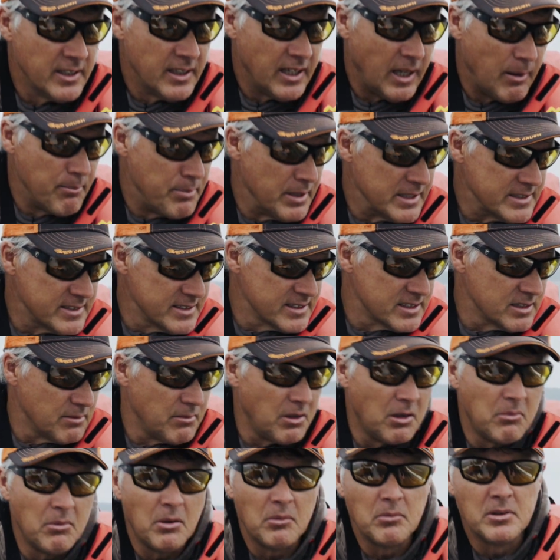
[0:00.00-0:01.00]
Am besten ist
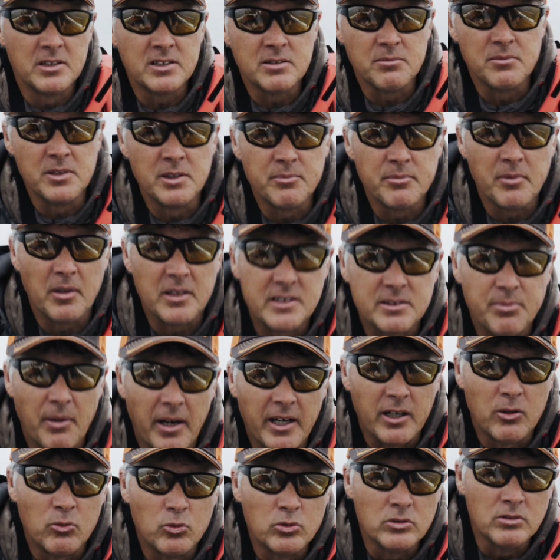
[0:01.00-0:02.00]
immer, man nimmt mal
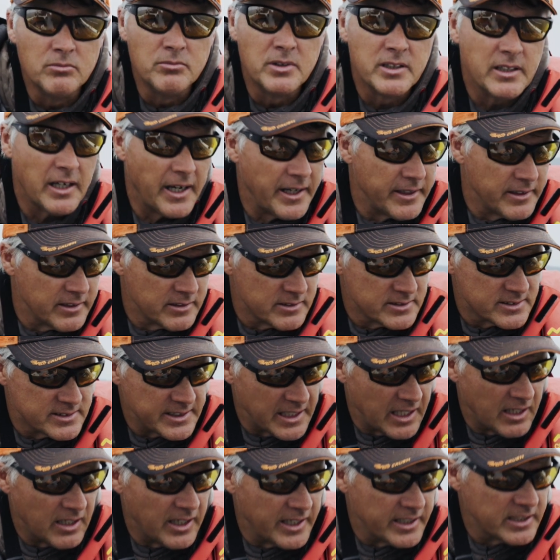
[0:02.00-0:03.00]
zwei Routen mit, eine
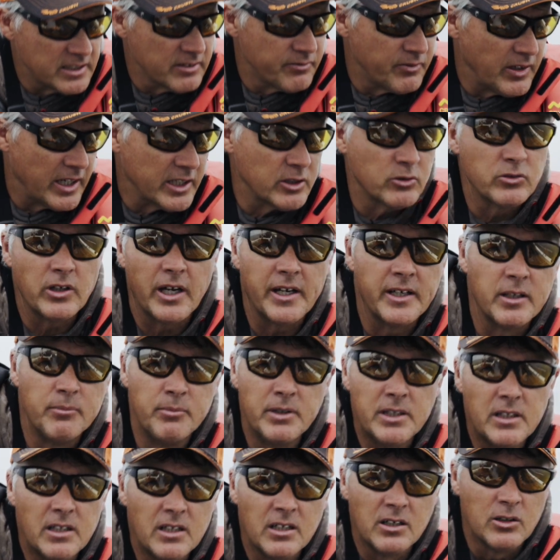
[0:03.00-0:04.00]
sehr leichte vielleicht und eine
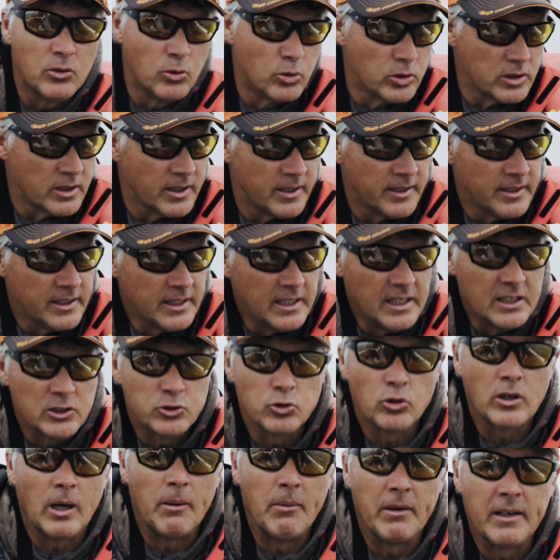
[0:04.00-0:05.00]
mittlere Route.
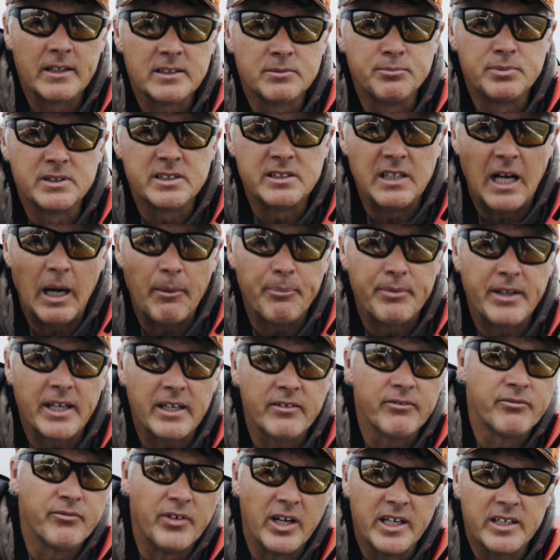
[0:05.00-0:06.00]
So kann man das ein bisschen
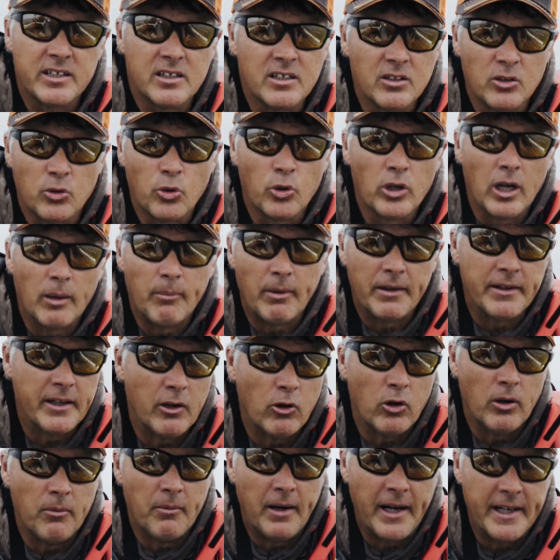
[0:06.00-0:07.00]
abdecken, welchen Köder man da
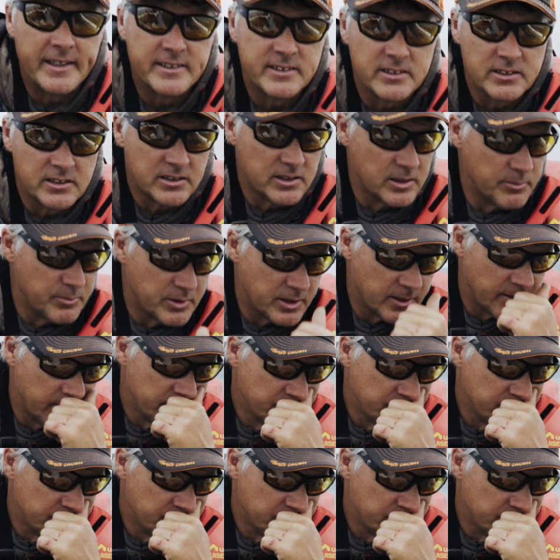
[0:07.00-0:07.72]
auch im Einzelnen nimmt.